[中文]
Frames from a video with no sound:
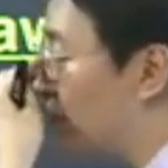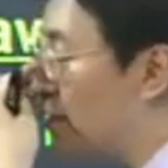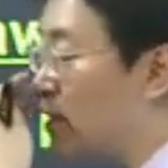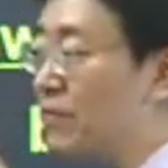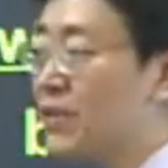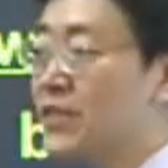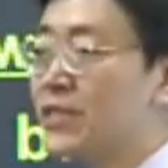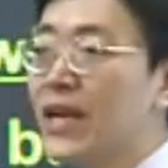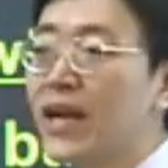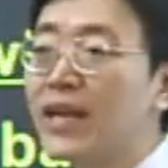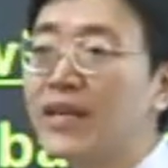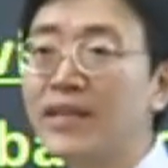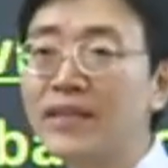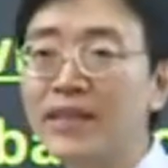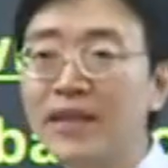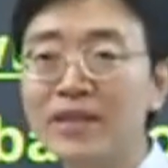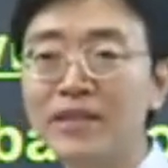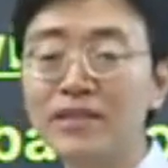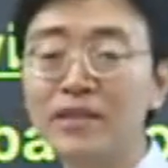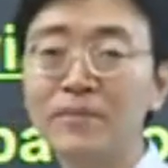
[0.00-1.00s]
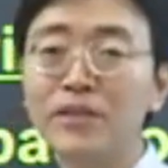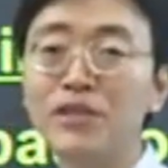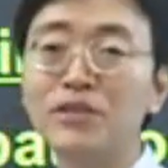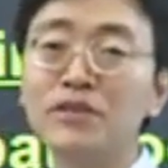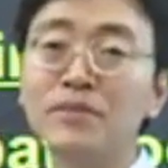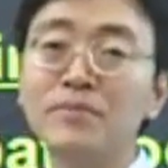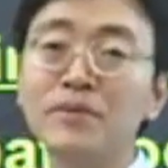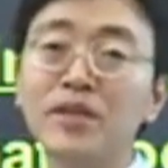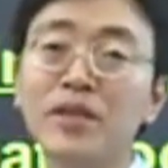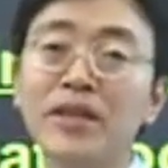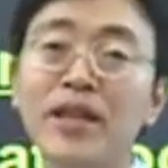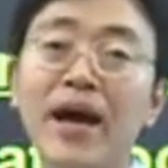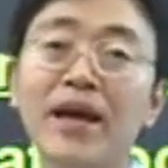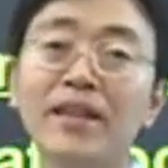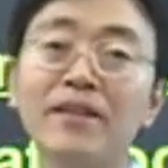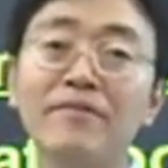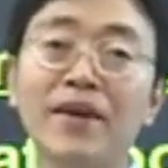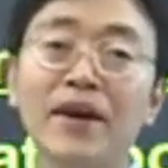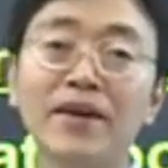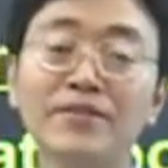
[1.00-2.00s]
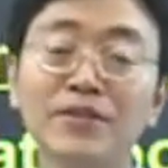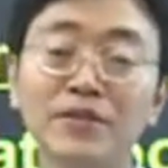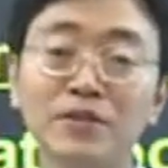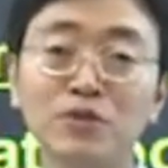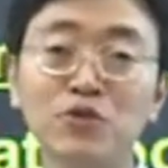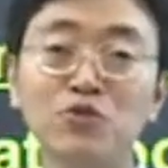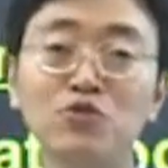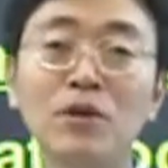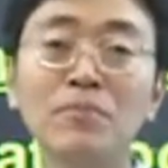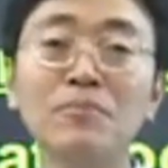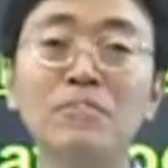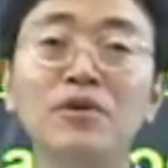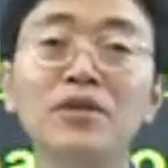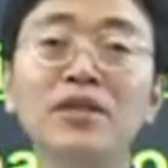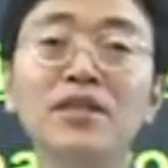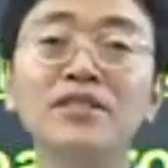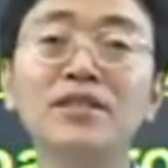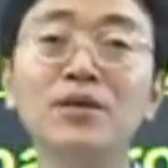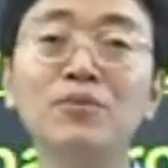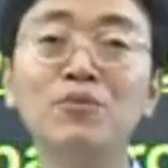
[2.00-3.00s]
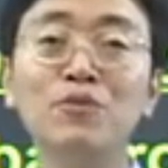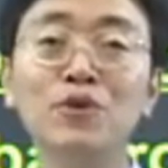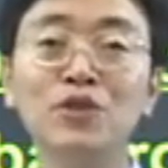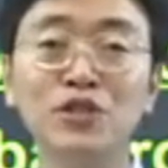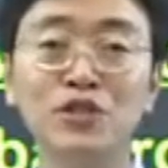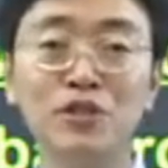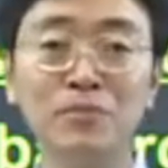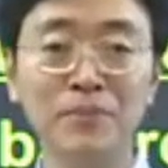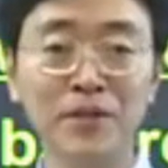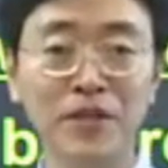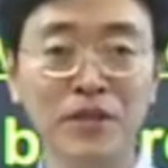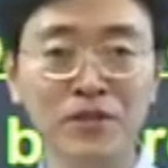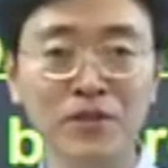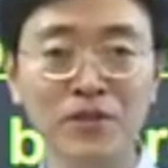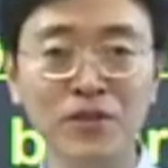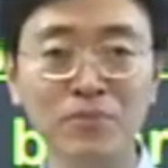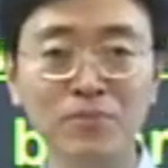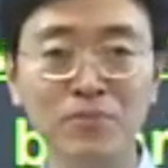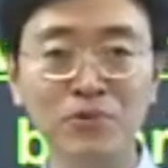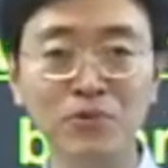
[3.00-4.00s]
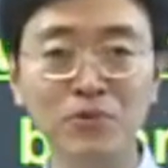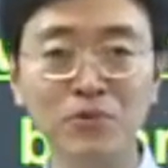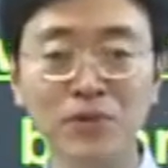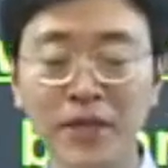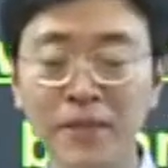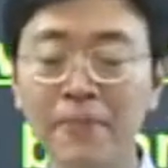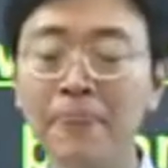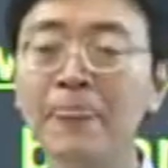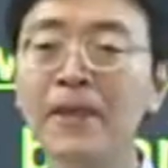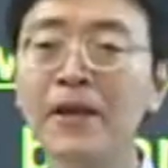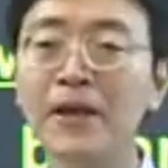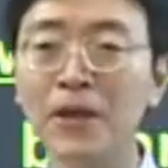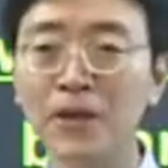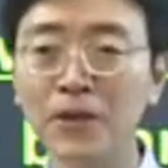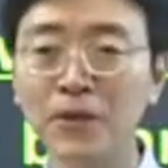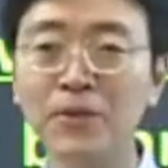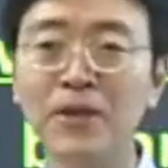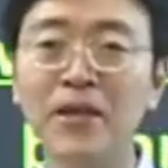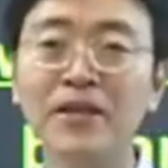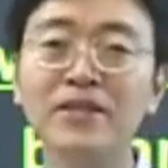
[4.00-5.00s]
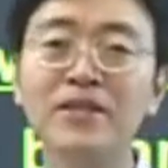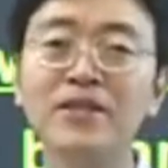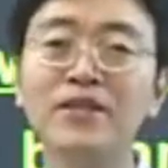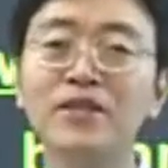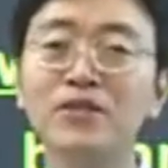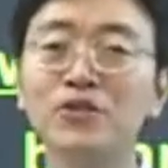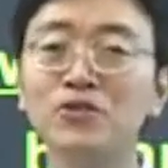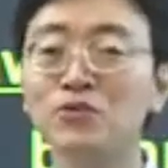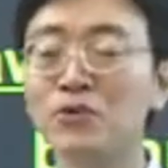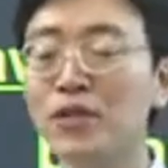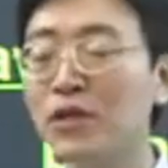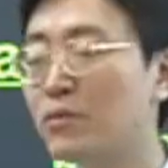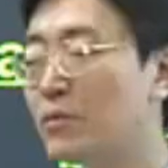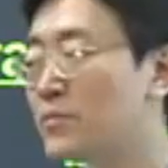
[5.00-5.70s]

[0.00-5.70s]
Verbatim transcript: 往往家里呢，特别是比较大的房子，有专门一间卧室，平时不住人，留给客人住的。